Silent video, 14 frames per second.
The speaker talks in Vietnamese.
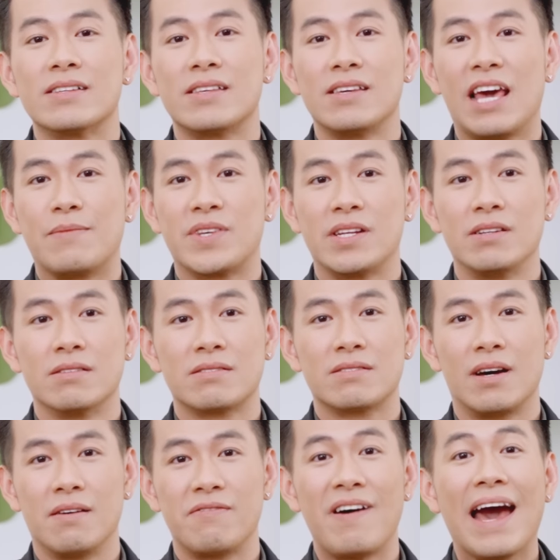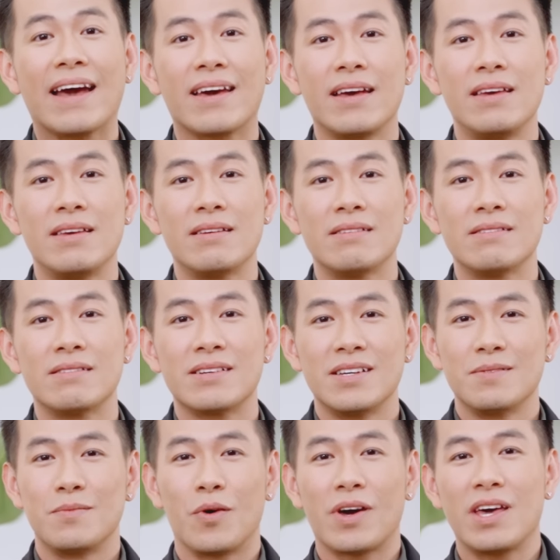thì em sẽ được uh, phát cái
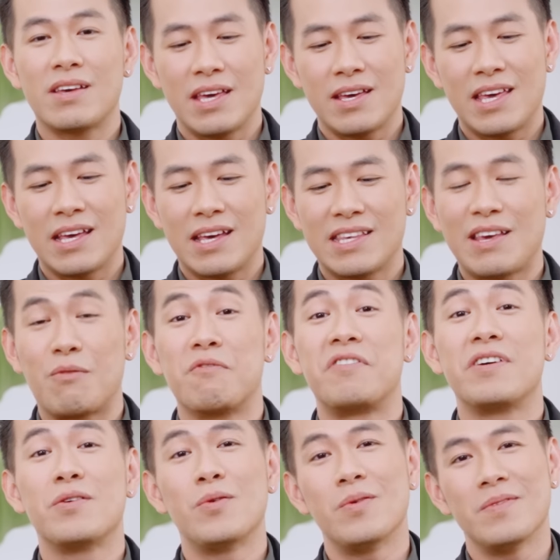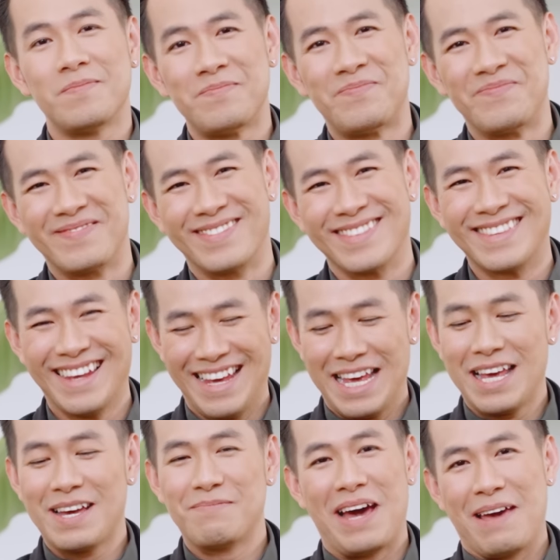một cái cái cái cái chồng phiếu
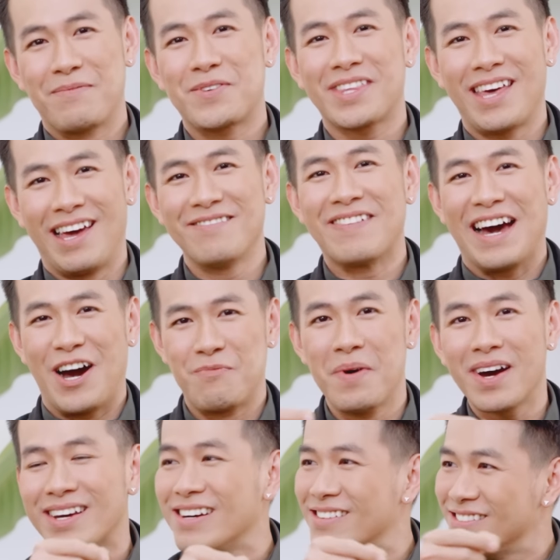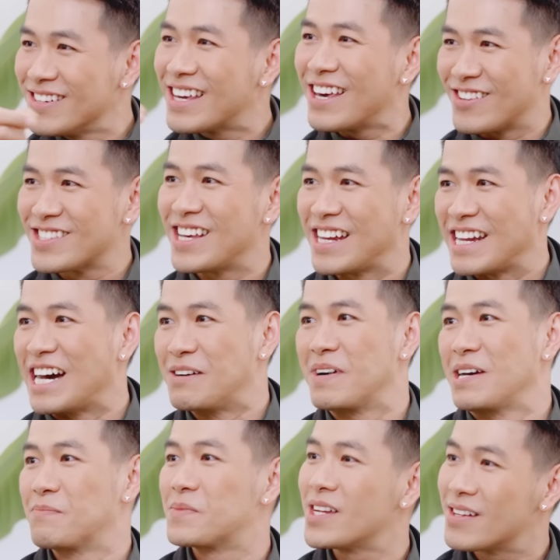mà em có thể vào bất cứ cái onsen nào mà
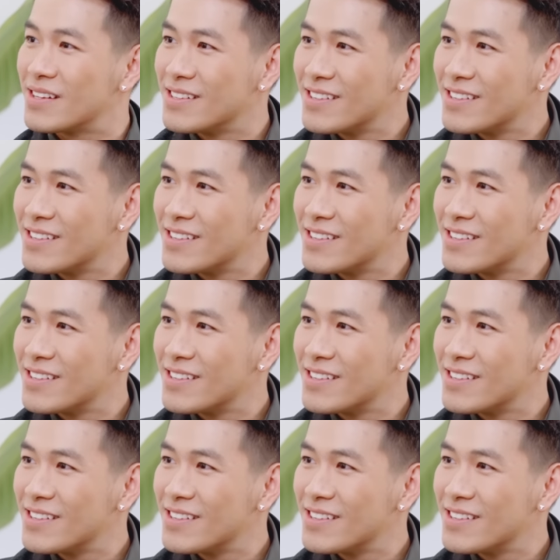em thích.